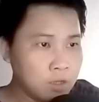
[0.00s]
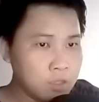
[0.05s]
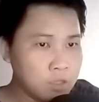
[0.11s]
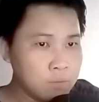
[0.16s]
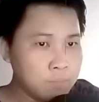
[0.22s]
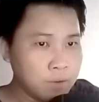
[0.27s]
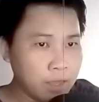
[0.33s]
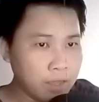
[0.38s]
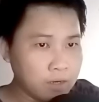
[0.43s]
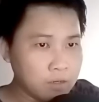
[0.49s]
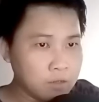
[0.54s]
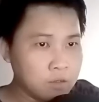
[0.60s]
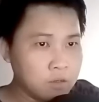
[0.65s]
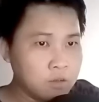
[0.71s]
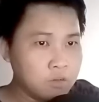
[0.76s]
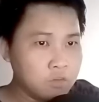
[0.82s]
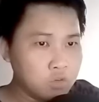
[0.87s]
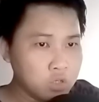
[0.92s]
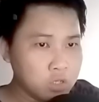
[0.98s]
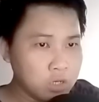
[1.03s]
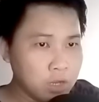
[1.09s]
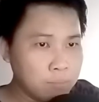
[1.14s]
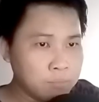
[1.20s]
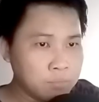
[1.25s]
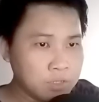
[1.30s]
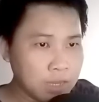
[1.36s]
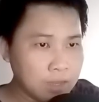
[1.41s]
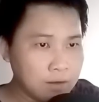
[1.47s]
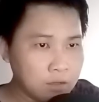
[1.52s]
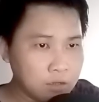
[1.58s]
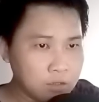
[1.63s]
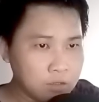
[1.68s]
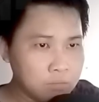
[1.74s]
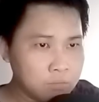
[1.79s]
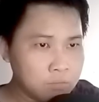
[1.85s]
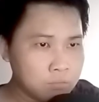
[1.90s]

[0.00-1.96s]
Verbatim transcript: hơi im lặng, truyền âm trả lời.